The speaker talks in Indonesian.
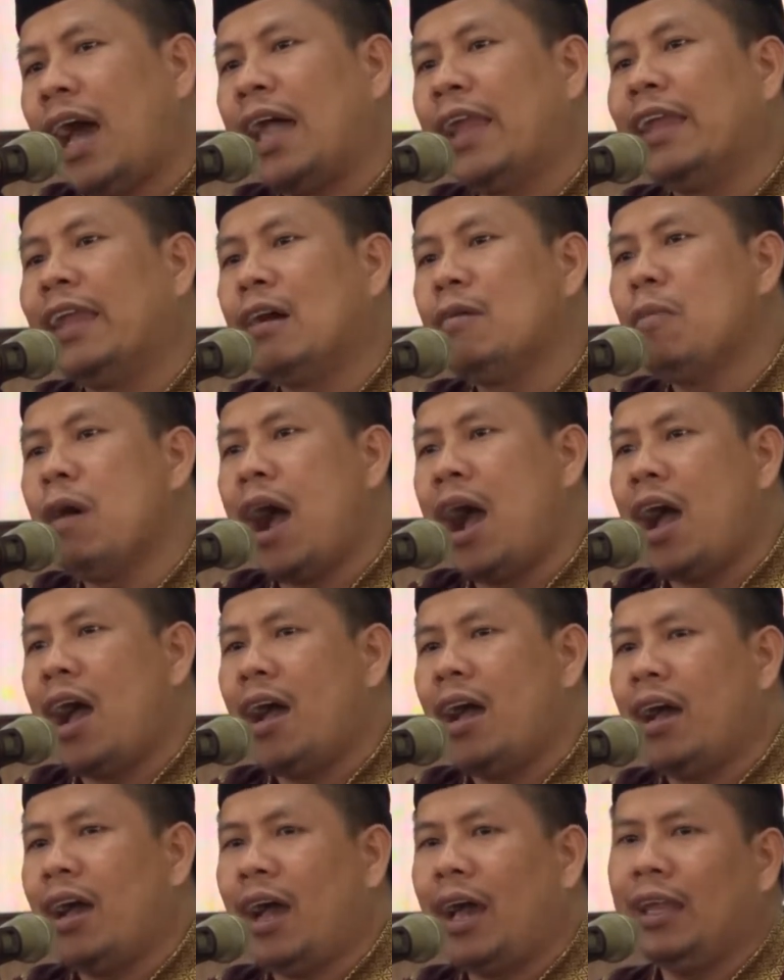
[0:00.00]
Anak anak
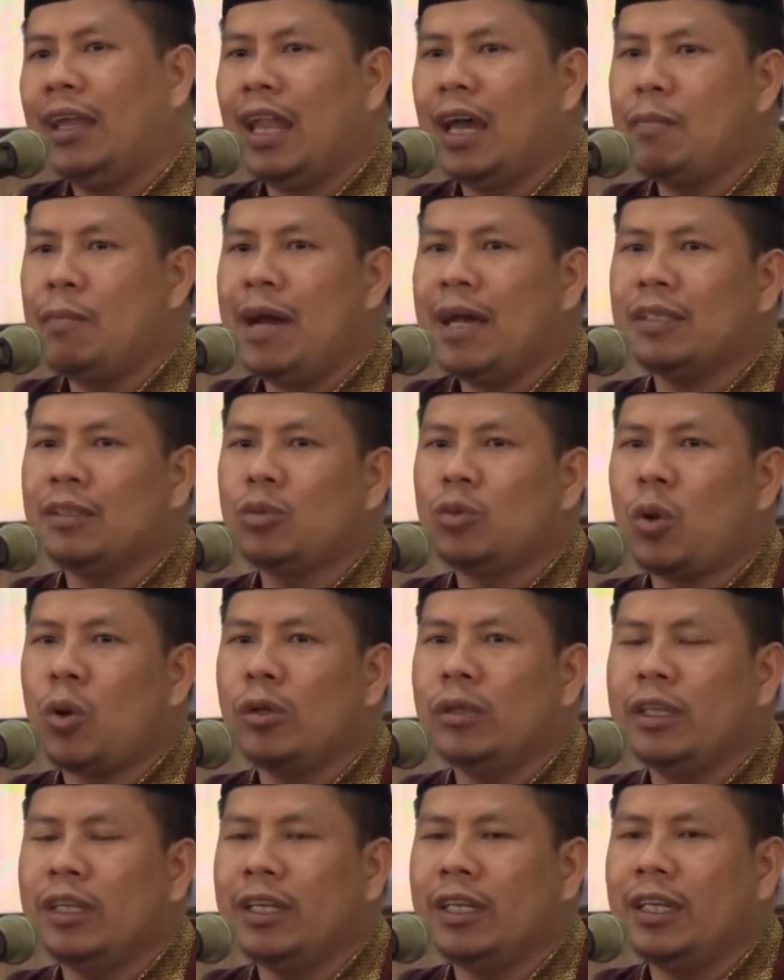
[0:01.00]
Anak naba
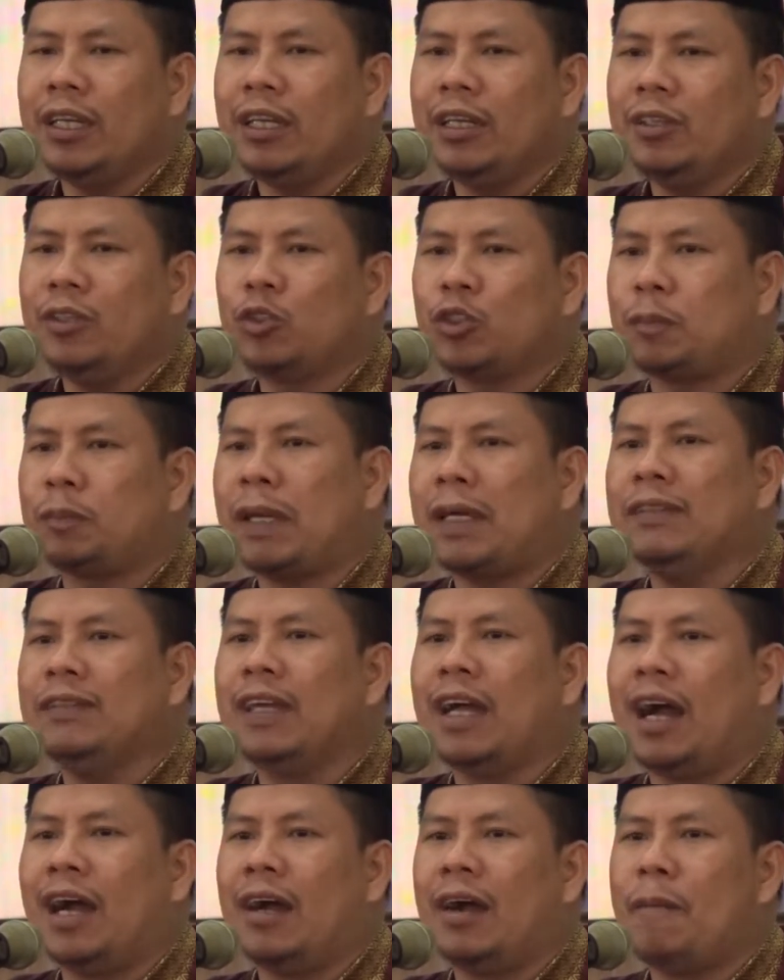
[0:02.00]
surahnya cukup
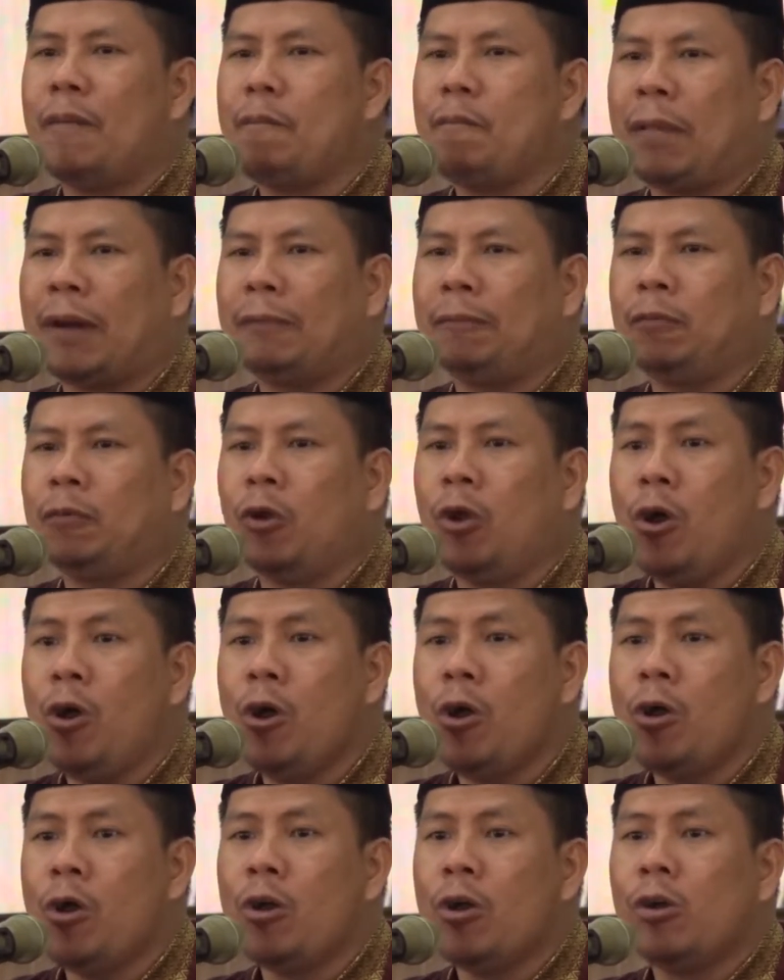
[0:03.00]
panjang,
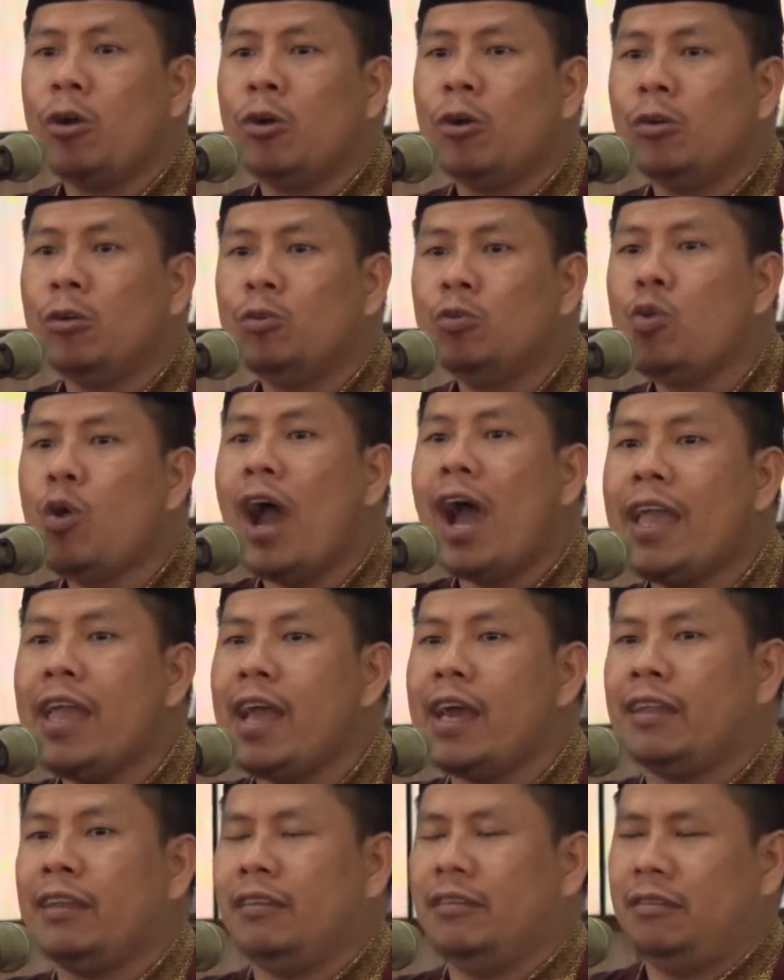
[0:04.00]
42
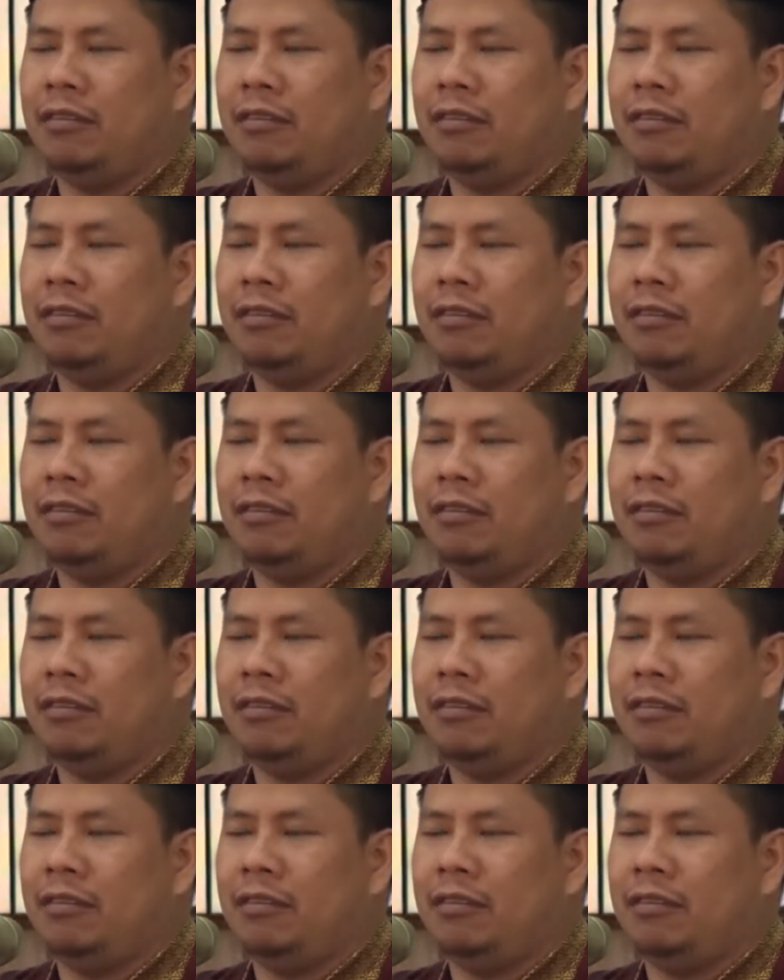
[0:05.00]
ayat.